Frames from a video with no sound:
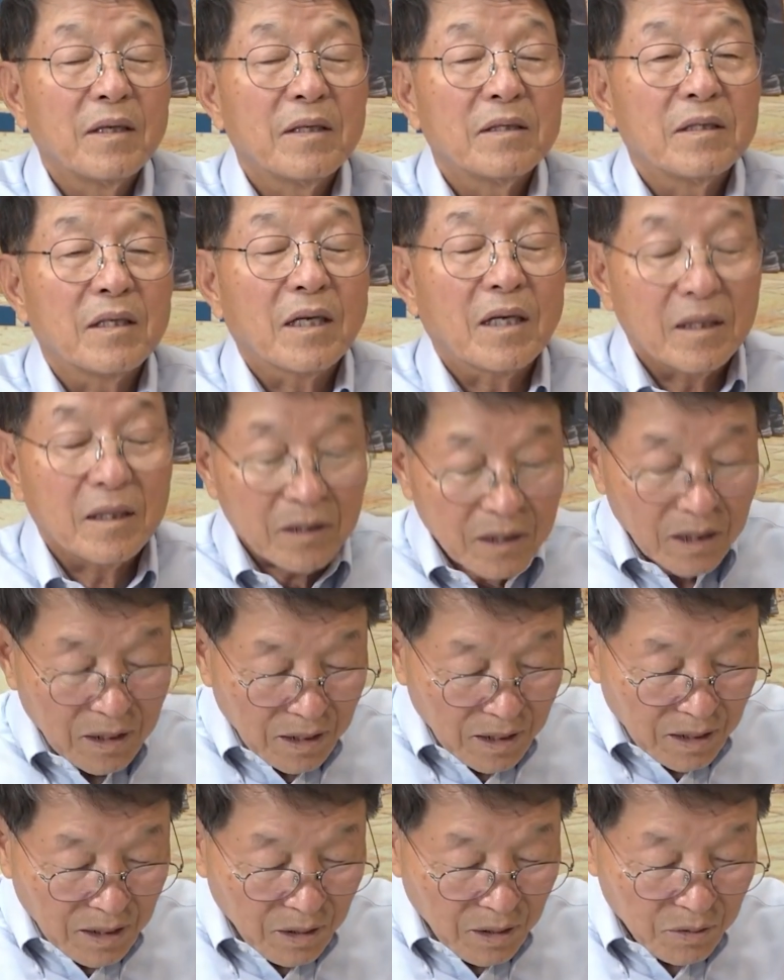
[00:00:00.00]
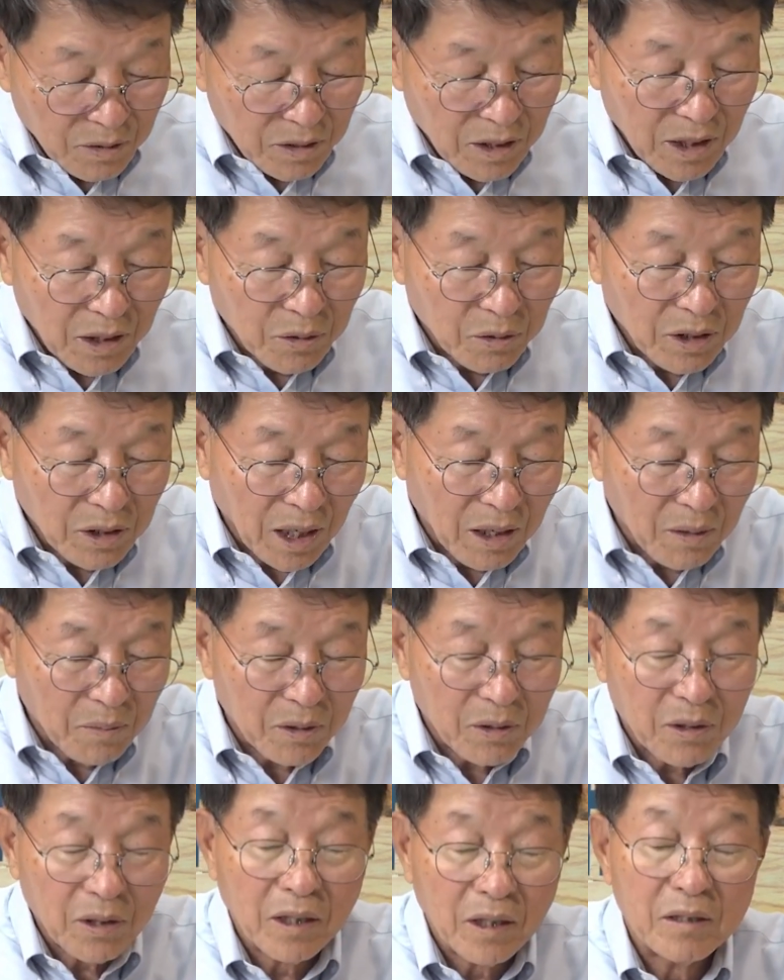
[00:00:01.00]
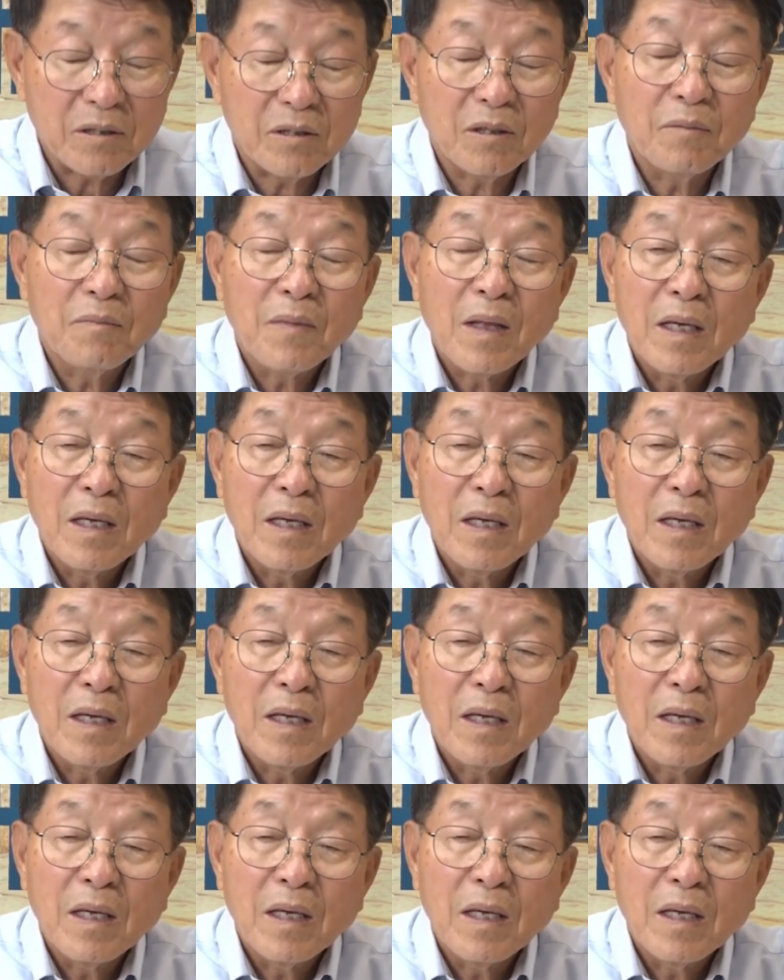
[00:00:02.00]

이제 갈 텐데 결국 예루살렘이 되겠죠